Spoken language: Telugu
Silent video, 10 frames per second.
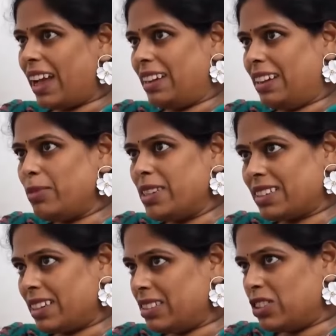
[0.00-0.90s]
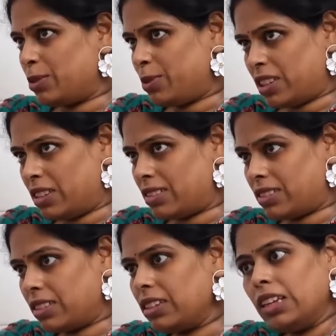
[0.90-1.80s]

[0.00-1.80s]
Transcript: కానీ మిస్కన్సెప్షన్స్